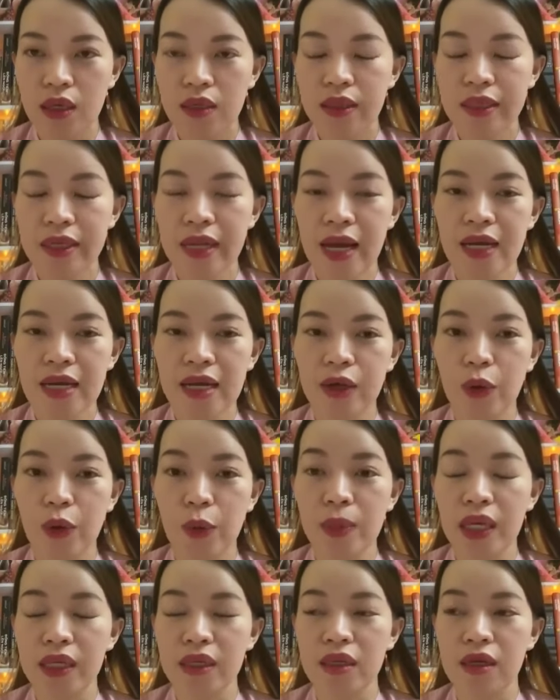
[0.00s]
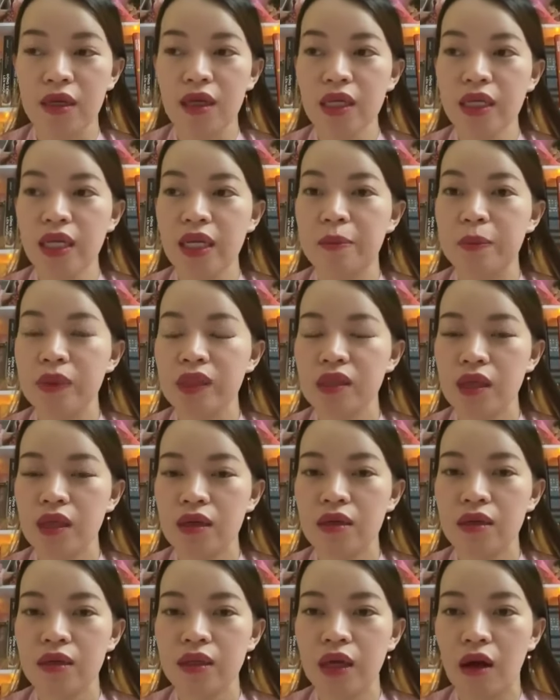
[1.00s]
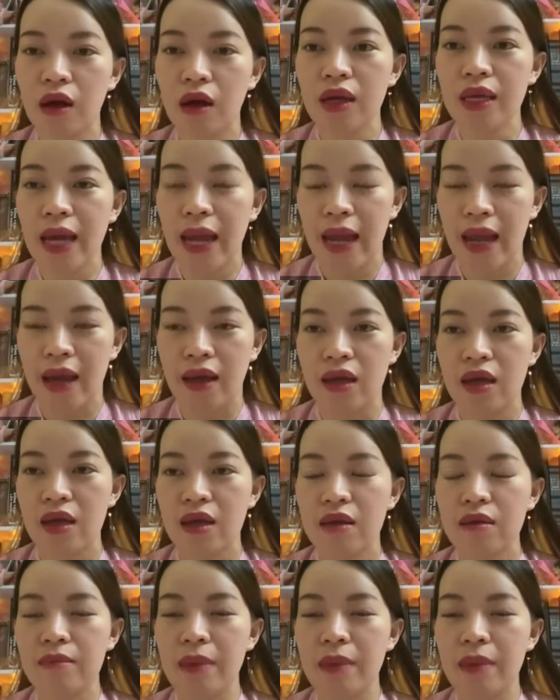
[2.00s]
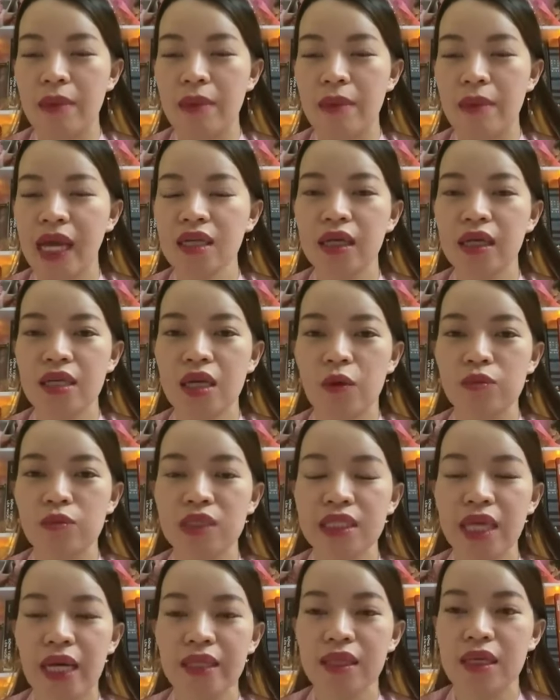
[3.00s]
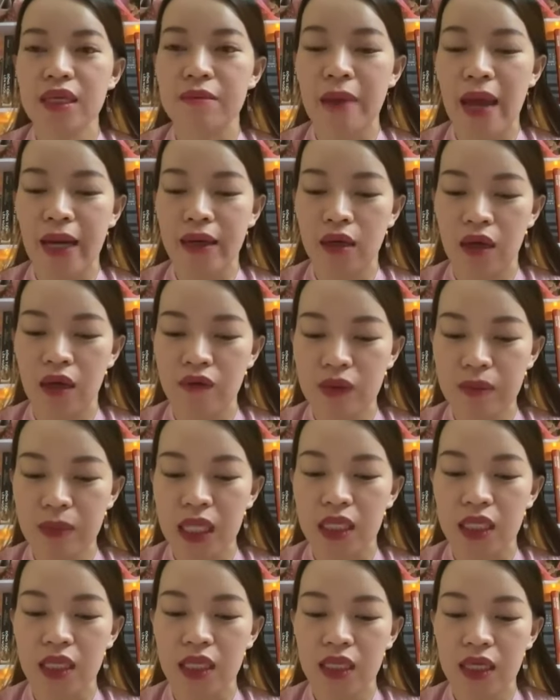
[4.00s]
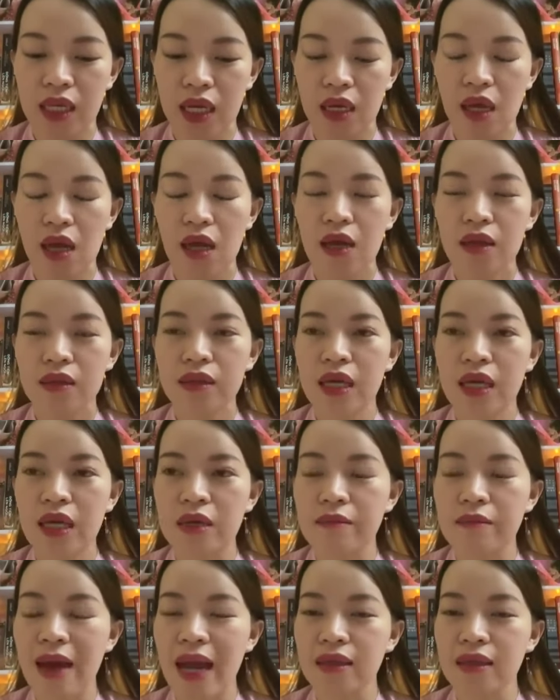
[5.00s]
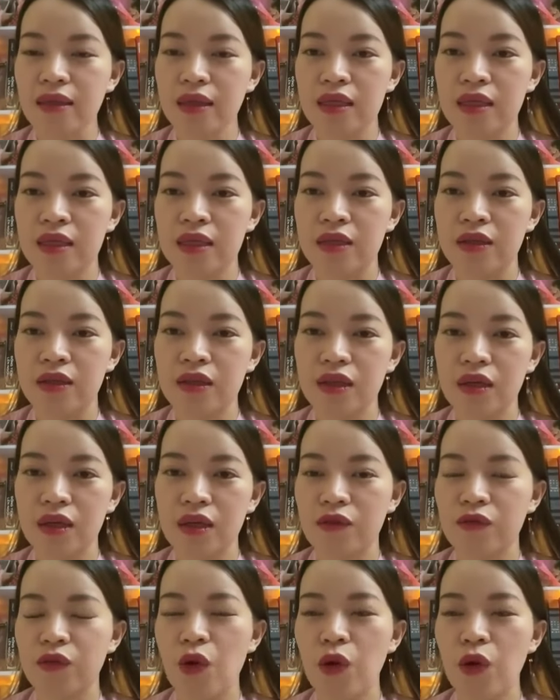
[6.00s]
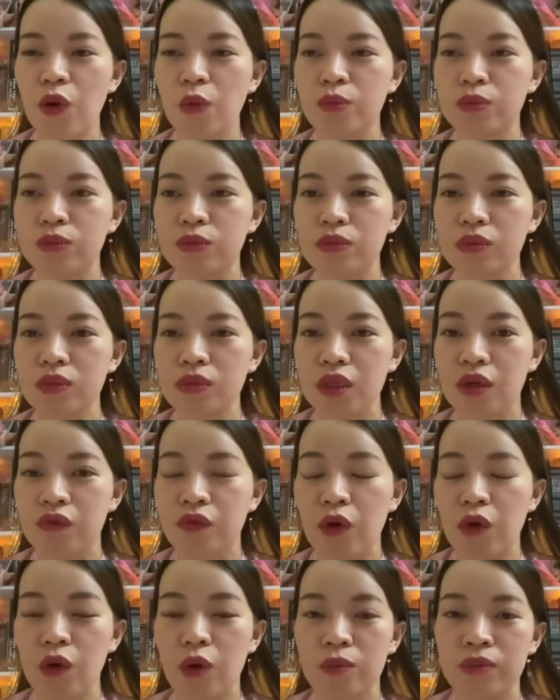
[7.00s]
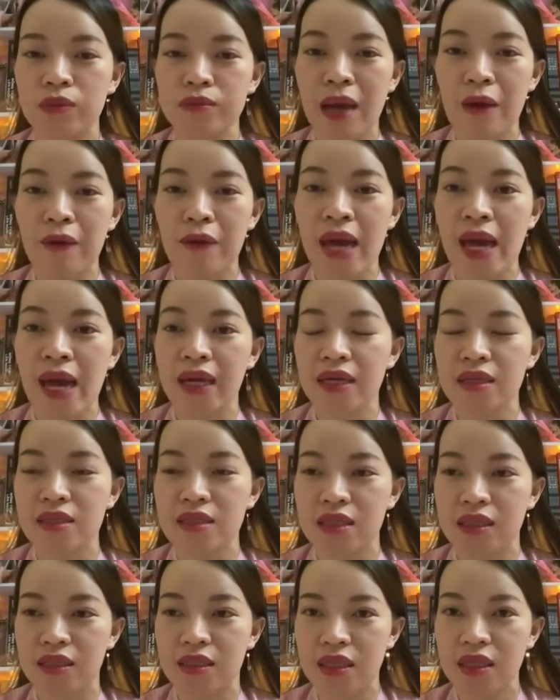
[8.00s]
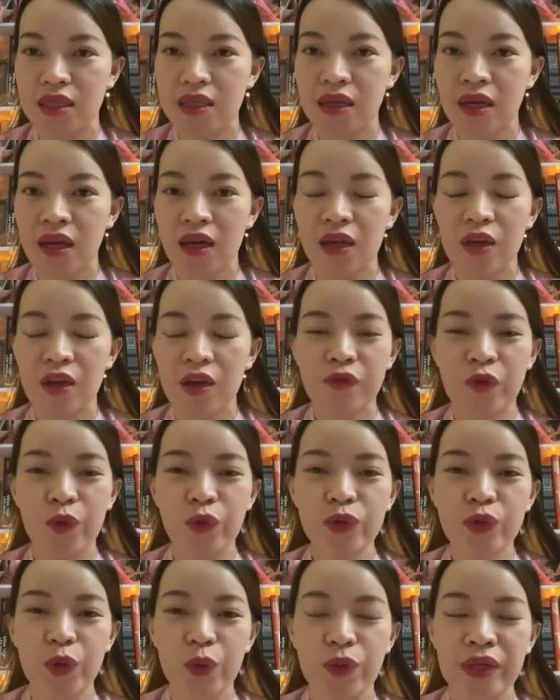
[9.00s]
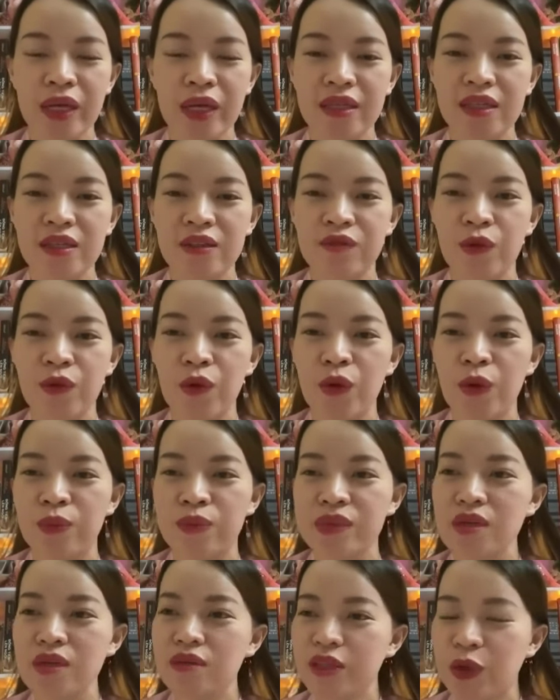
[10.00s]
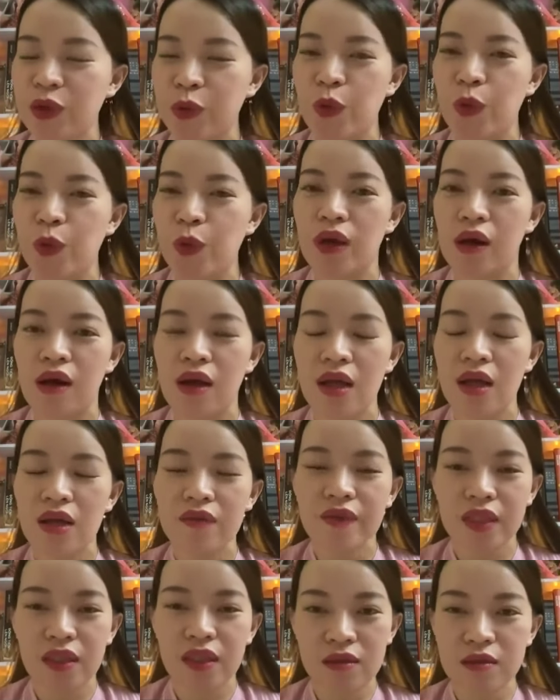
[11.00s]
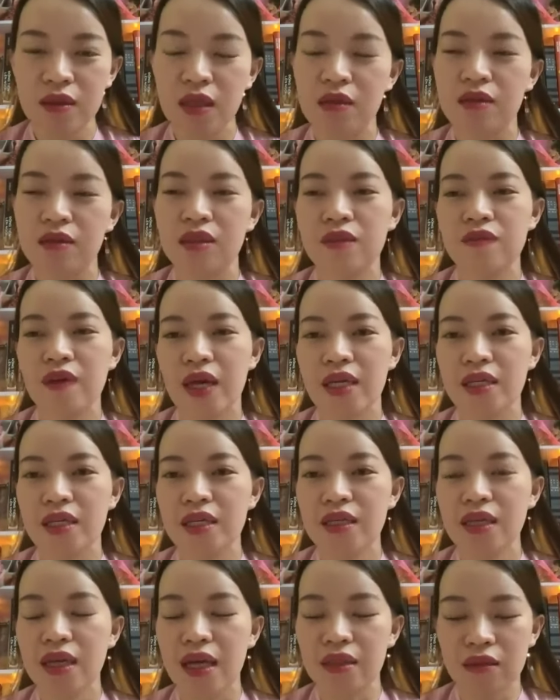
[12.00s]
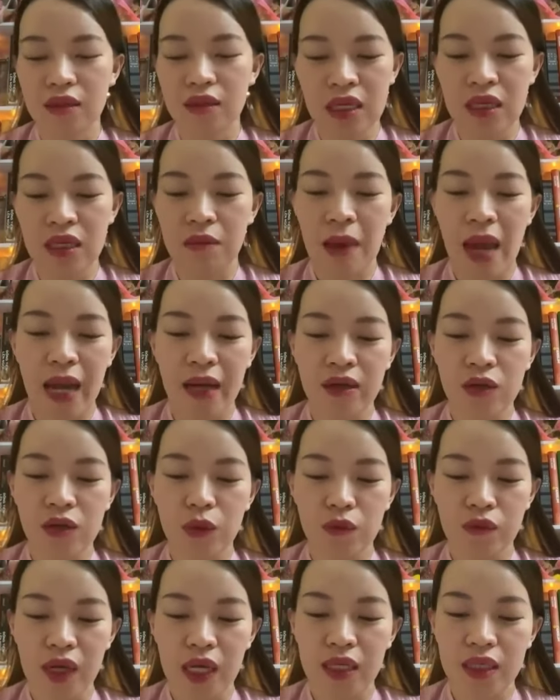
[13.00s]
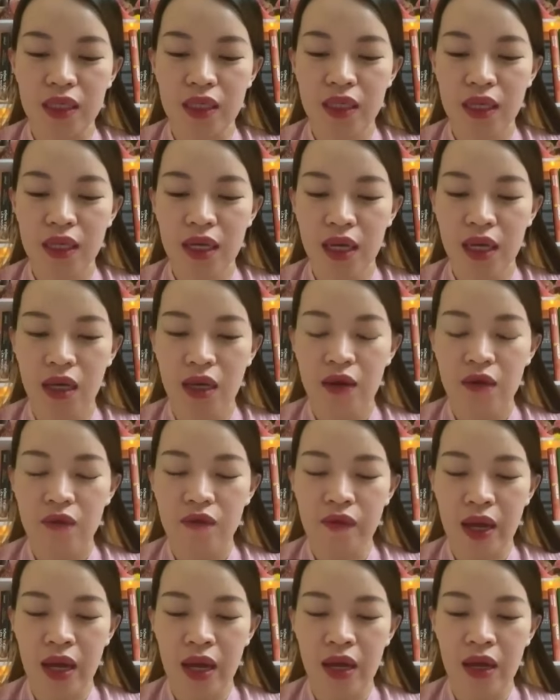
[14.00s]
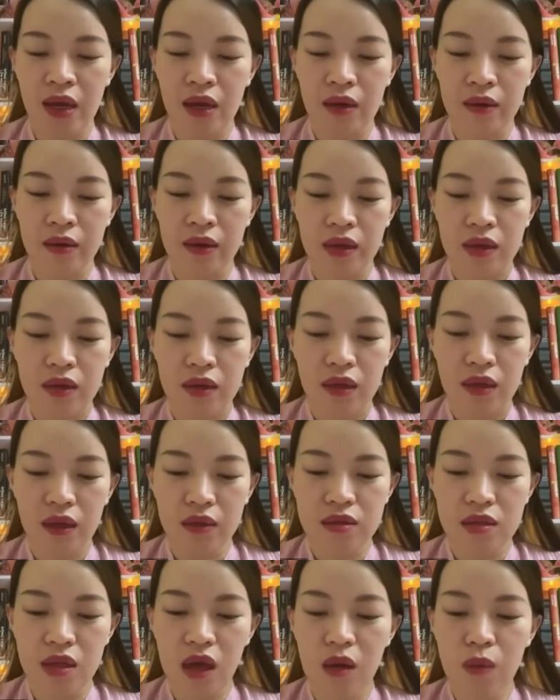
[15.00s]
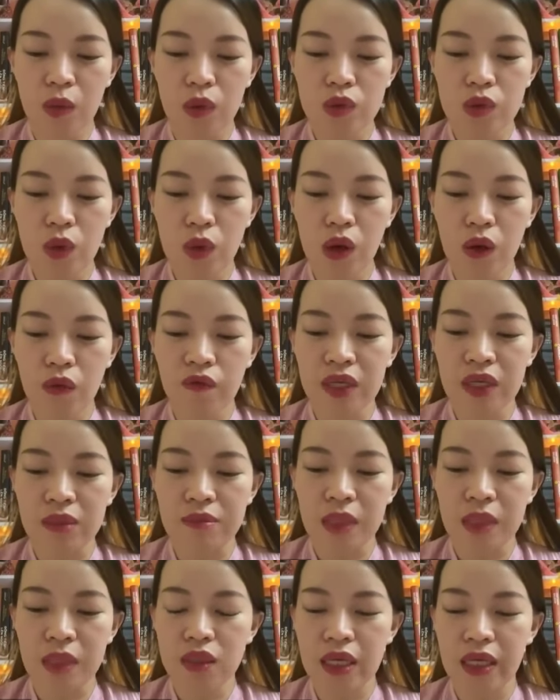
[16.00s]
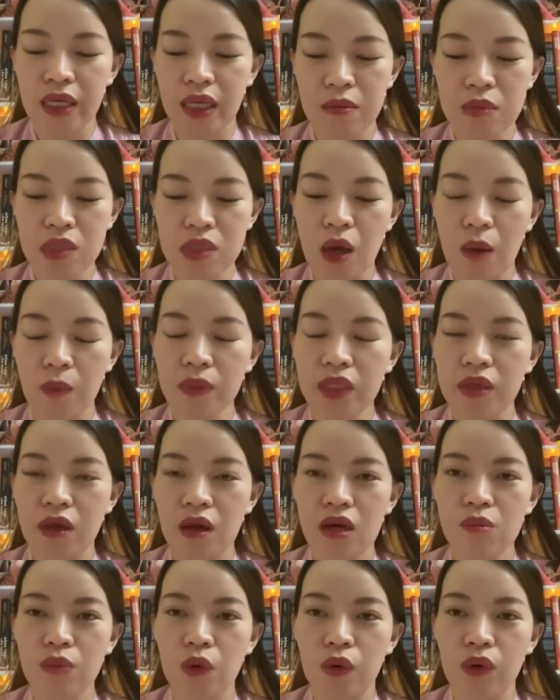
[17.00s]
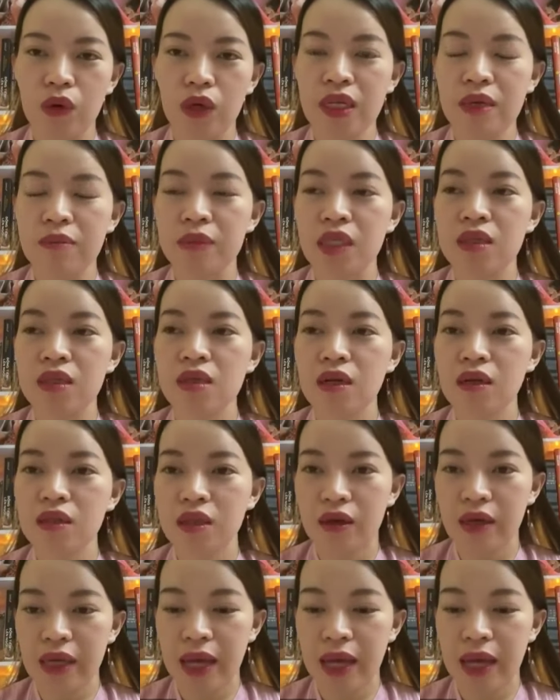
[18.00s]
thì đây là cũng là những cái niềm tin giới hạn mà ngăn cái dòng chảy tiền bạc đến với mình ha. tiền bạc thì vô cùng vô cùng bao la các anh chị ha. vũ trụ này thì vô cùng rất nhiều nguồn lực và tương tự như vậy à, tiền bạc nó cũng vậy ha. và à, chỉ có một số công việc mới có thể kiếm sống thì đó là một cái niềm tin rất giới